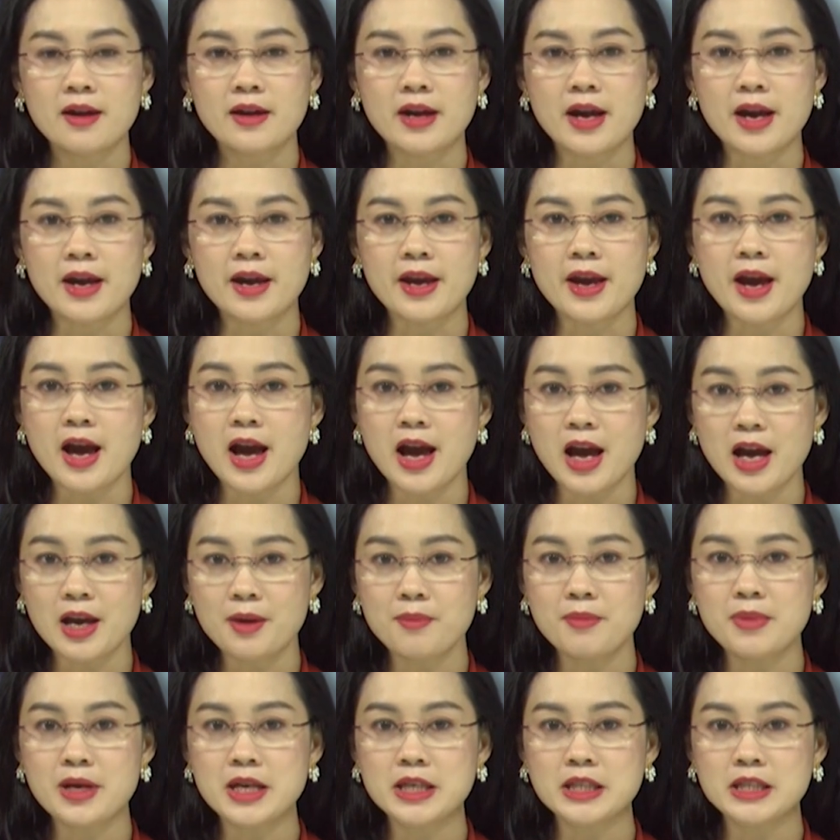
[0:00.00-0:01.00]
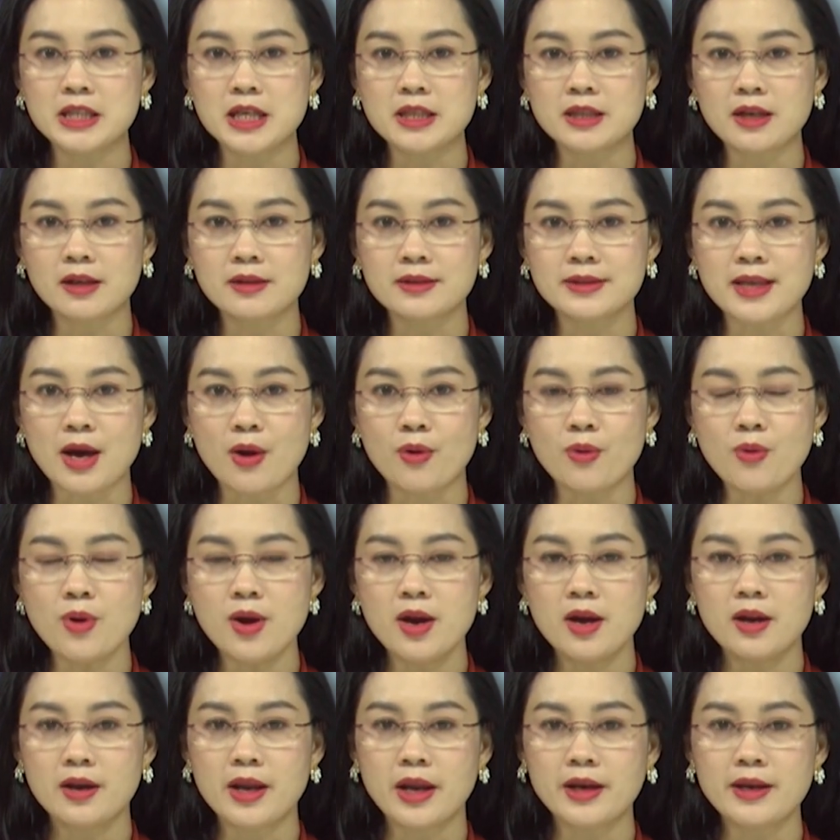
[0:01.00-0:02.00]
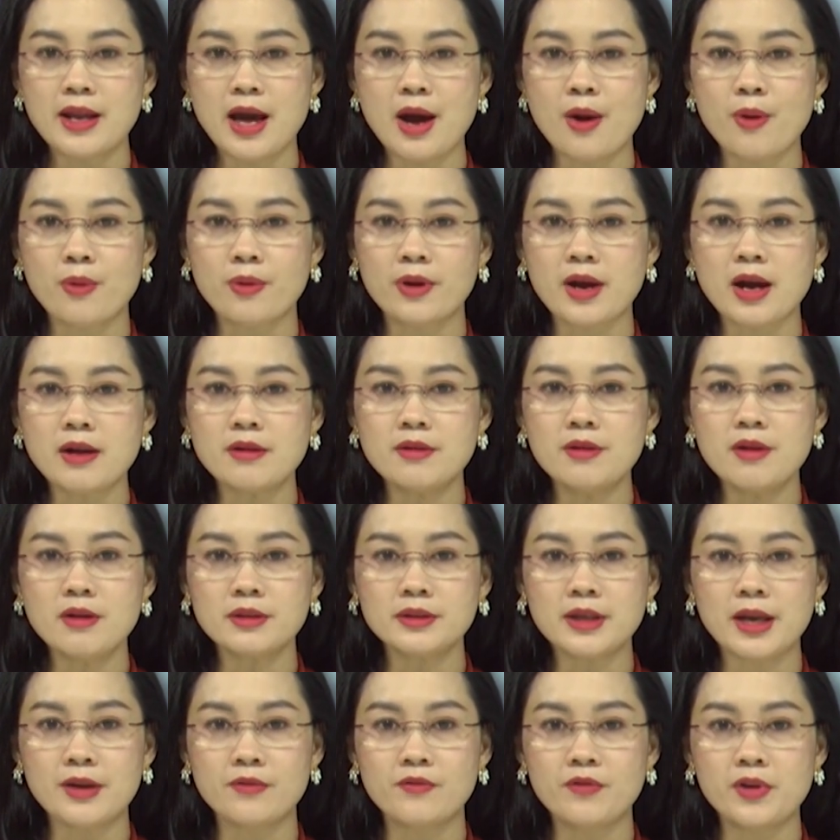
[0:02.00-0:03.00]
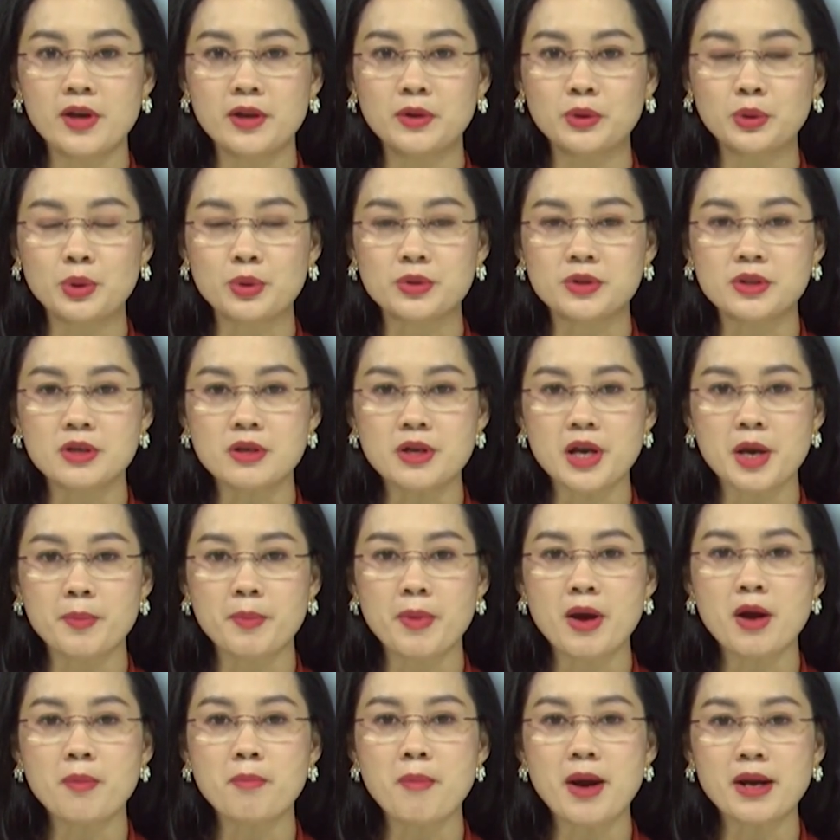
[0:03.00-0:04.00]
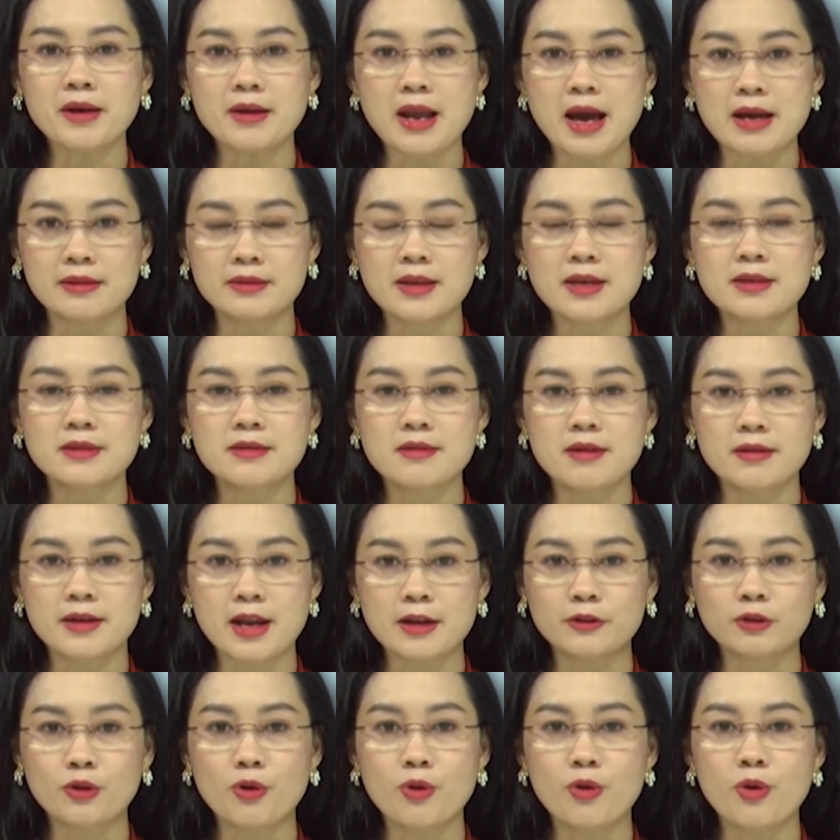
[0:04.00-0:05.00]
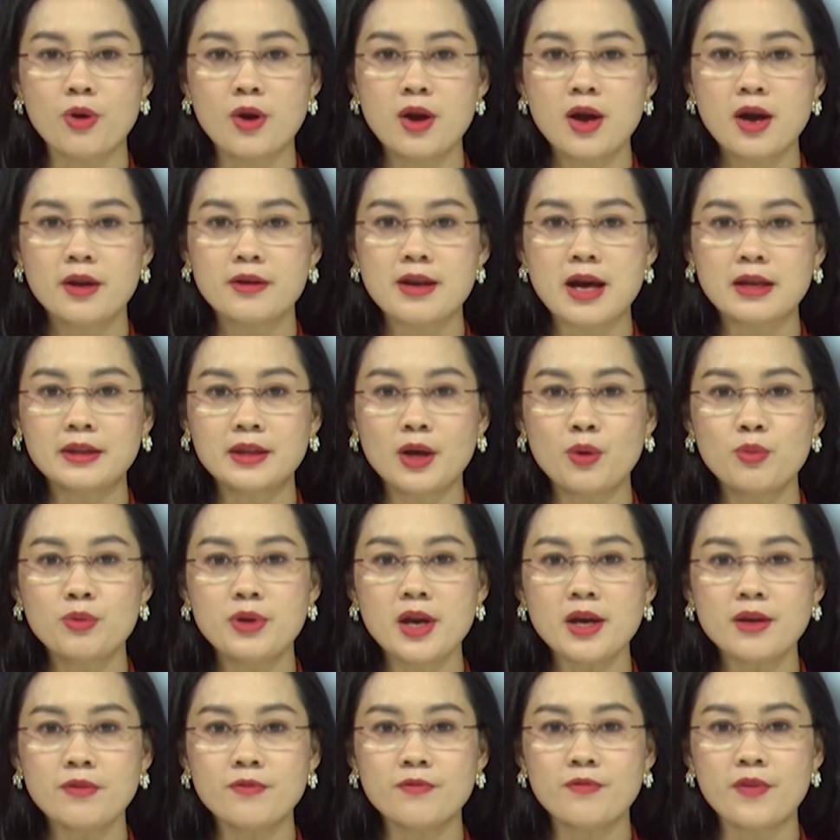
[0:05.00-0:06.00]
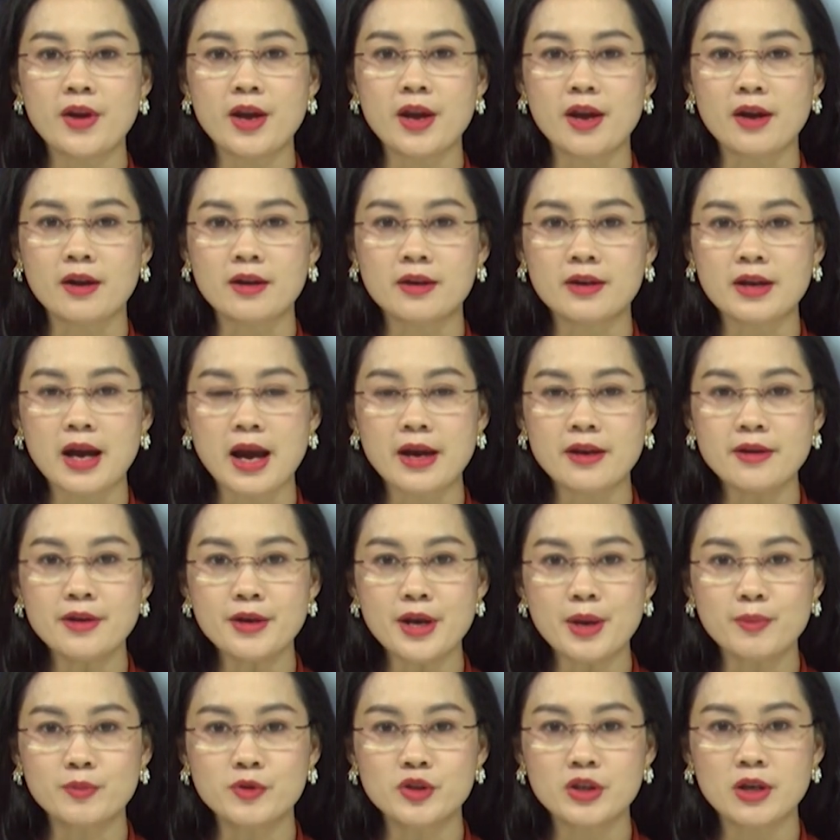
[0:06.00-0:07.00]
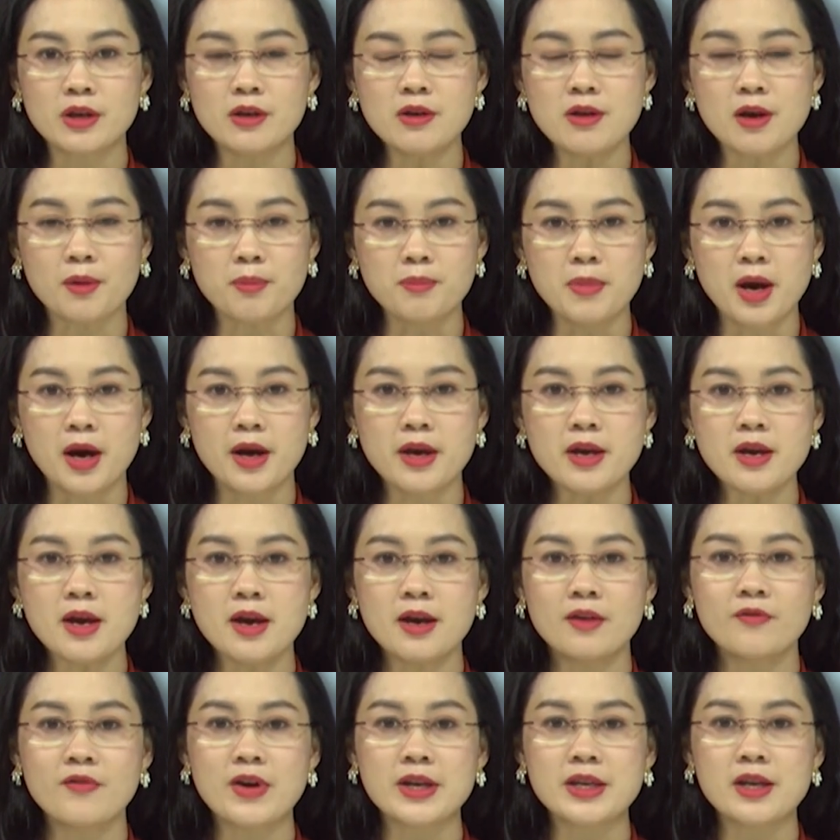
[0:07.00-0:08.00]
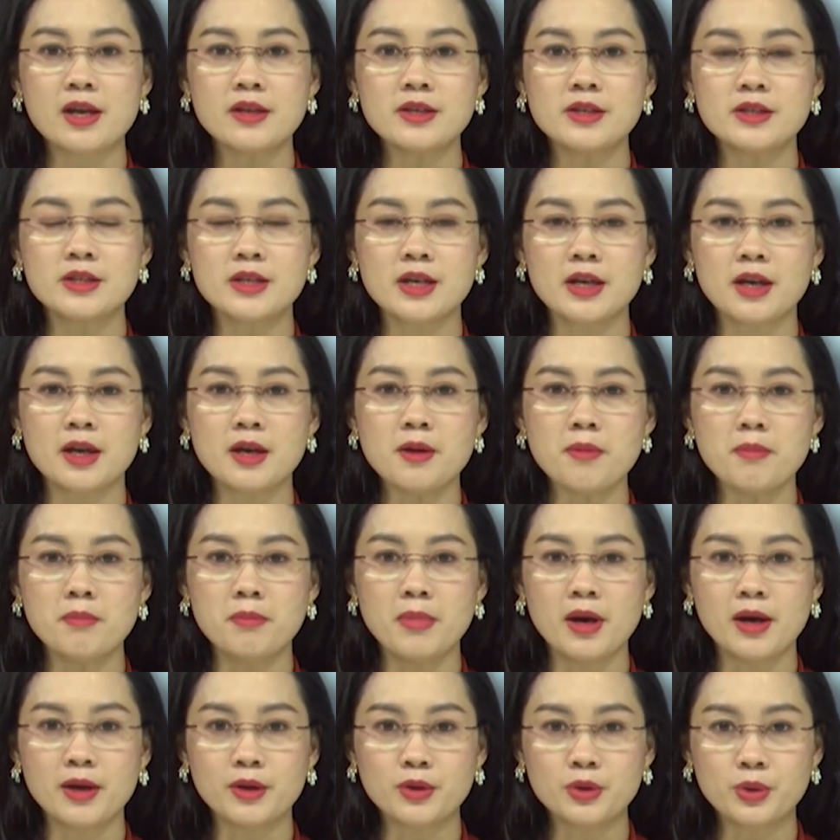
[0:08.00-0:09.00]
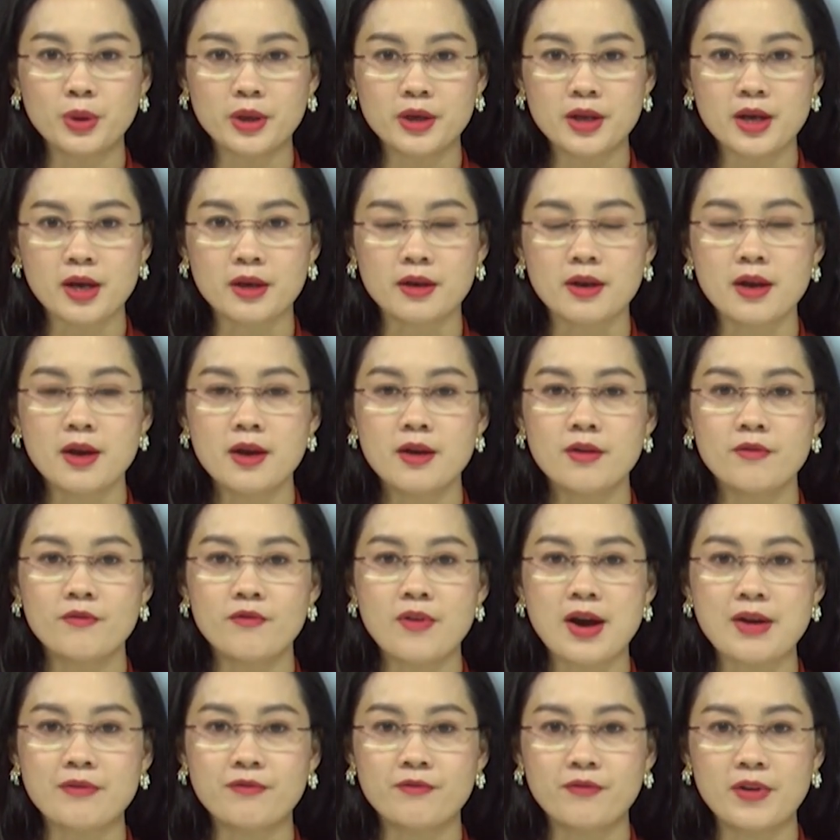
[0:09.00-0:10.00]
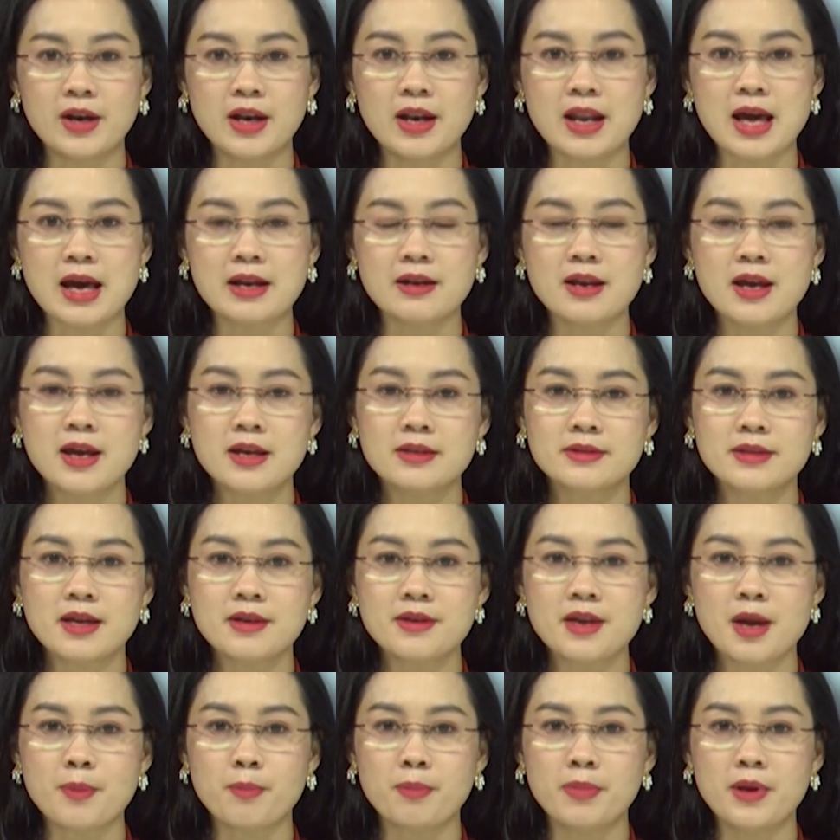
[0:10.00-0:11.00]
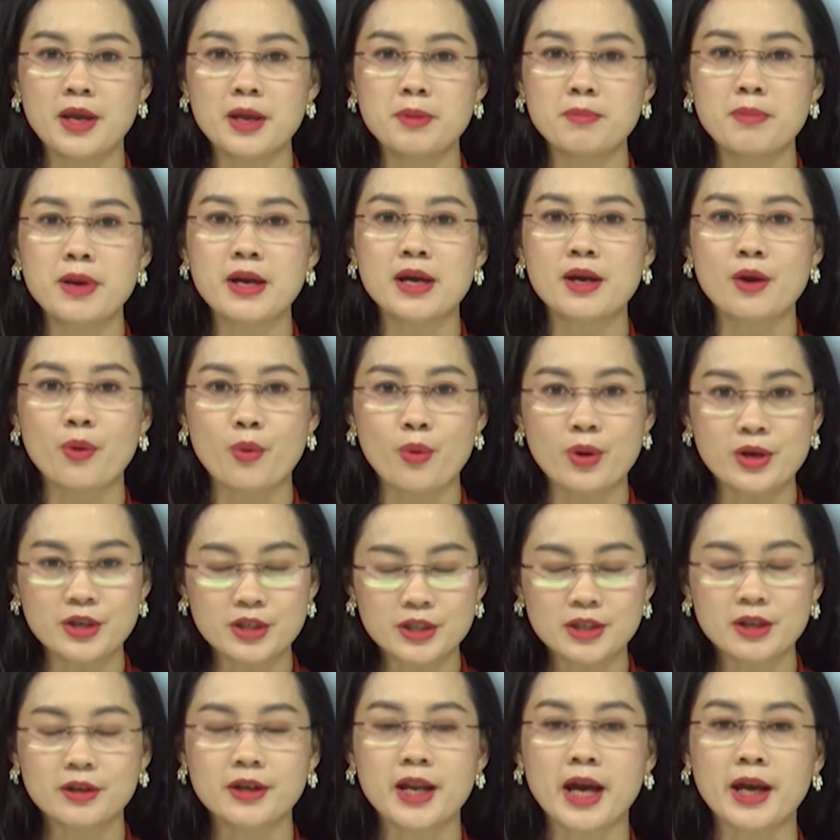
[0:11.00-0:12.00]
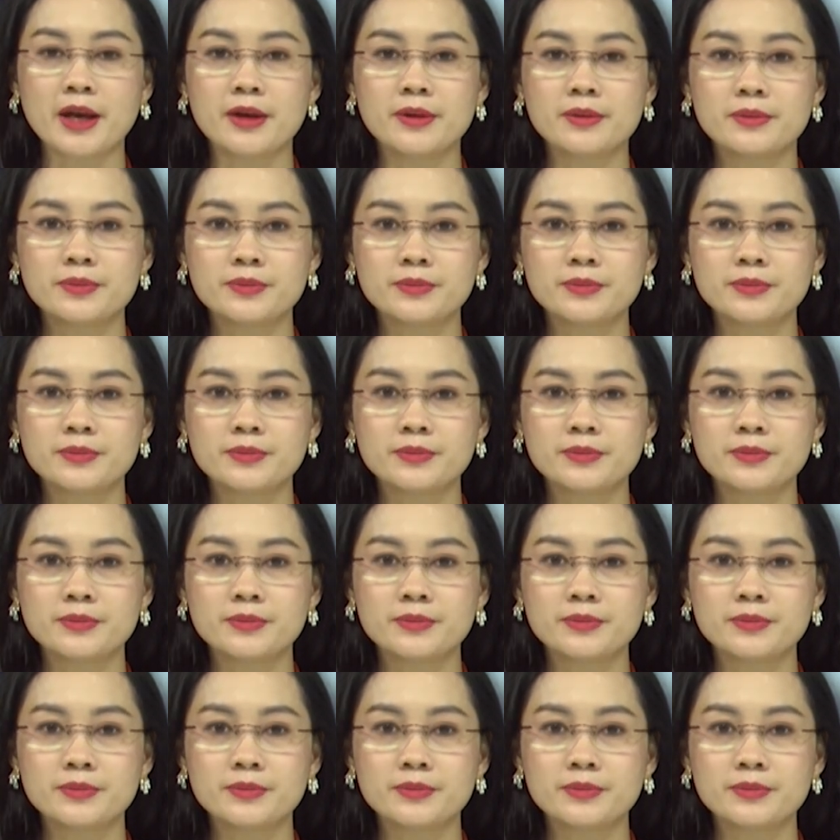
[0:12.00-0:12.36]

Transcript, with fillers: ngày hai mươi chín tháng sáu, lãnh đạo các nước thành viên tổ chức Hiệp ước Bắc Đại Tây Dương NATO đã thống nhất về khái niệm chiến lược mới và nhất trí mời Thụy Điển và Phần Lan gia nhập liên minh quân sự này.